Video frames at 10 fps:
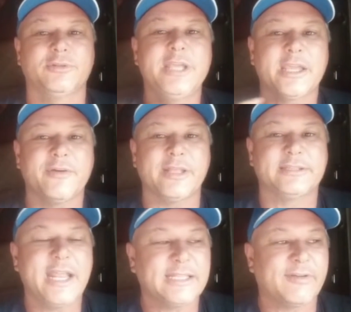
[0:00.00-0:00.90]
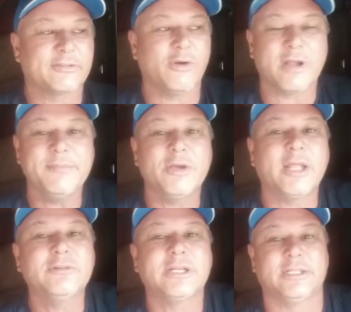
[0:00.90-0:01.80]
No dia que eu entrei, estava só o caminhão
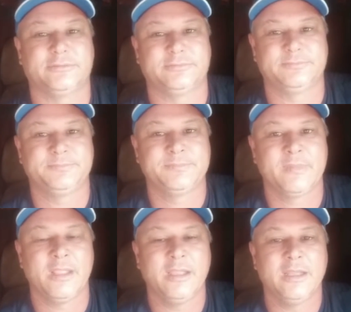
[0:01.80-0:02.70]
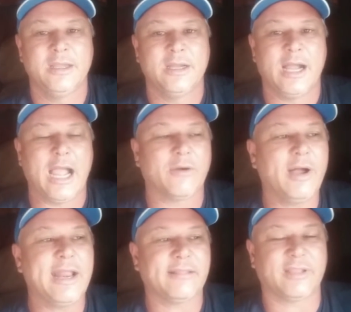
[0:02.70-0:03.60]
lá no canto.
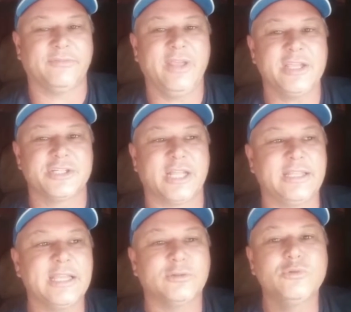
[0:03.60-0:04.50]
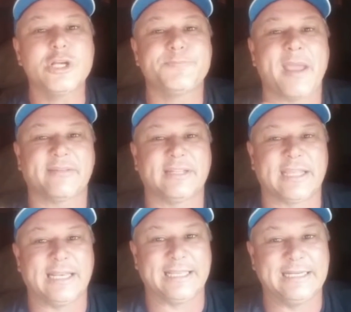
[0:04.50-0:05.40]
Agora essa vez já tinha duas peças
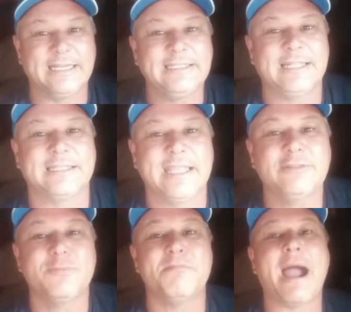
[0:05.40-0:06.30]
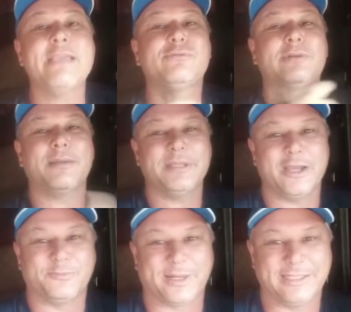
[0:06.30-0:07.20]
daquela grande lá dentro, mais o
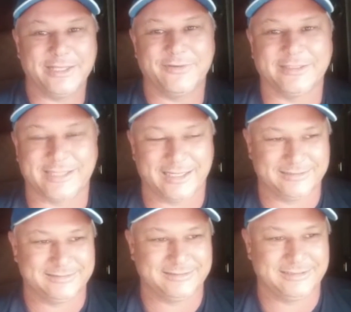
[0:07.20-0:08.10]
caminhão para daí eu entrar.